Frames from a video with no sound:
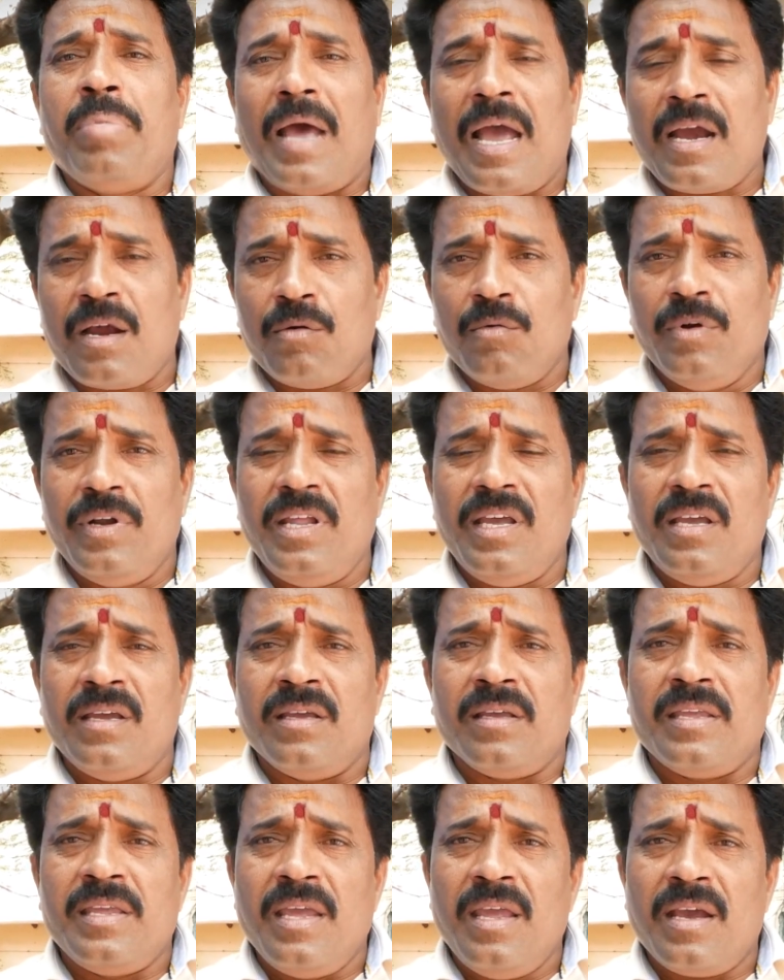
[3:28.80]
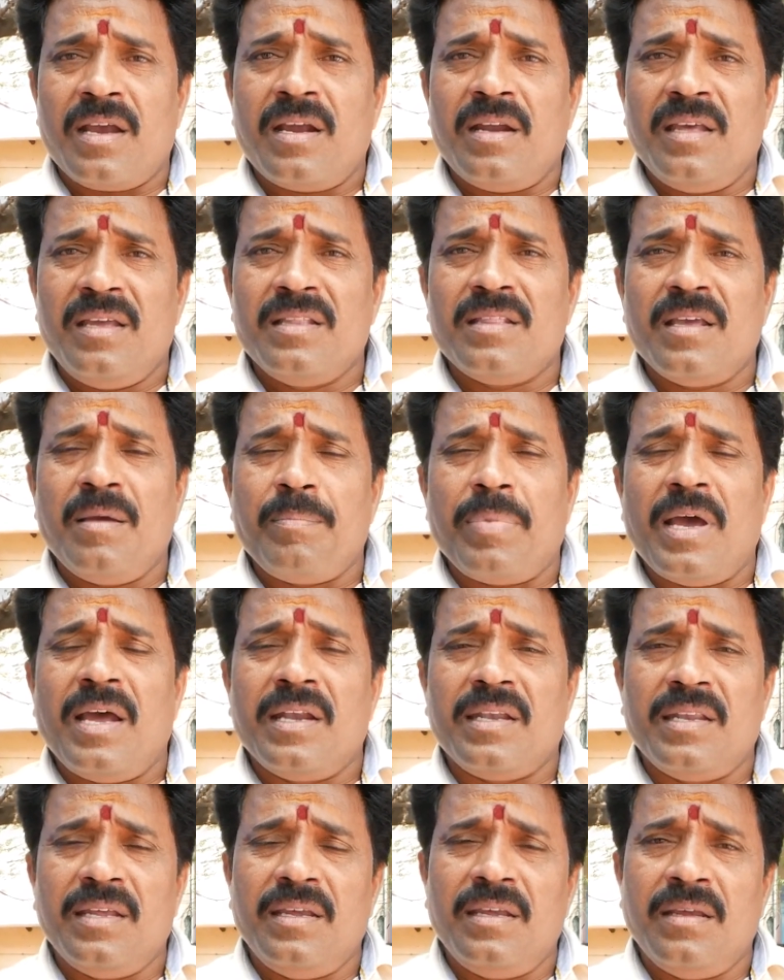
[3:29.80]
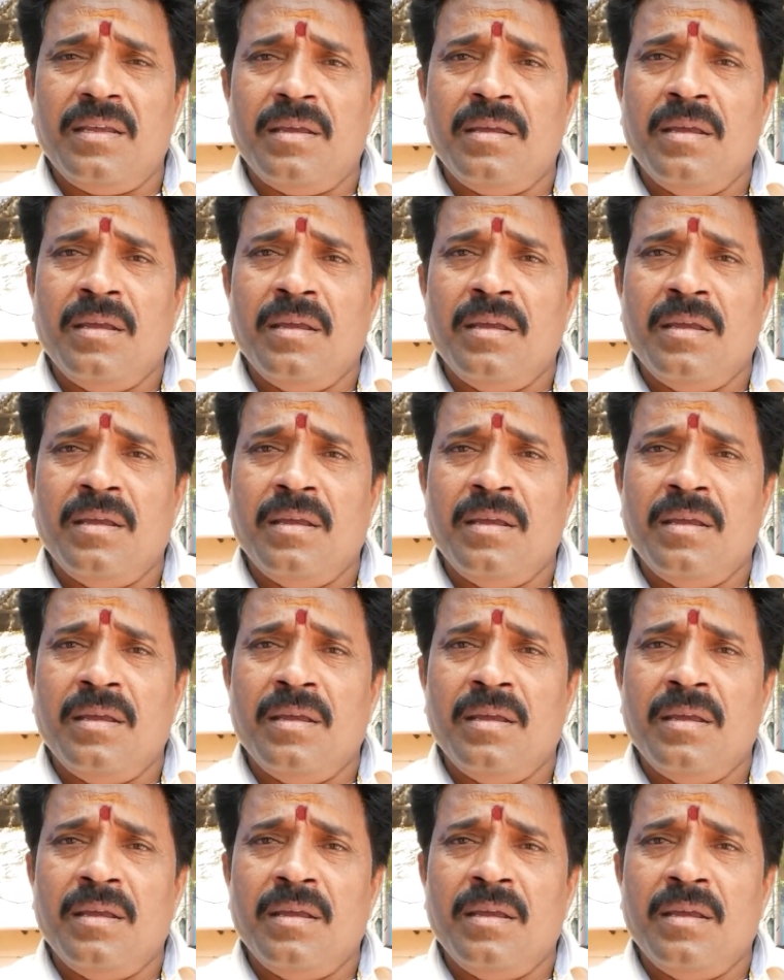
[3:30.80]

అక్కడ ఉండే ఎక్కడైతే పార్టీ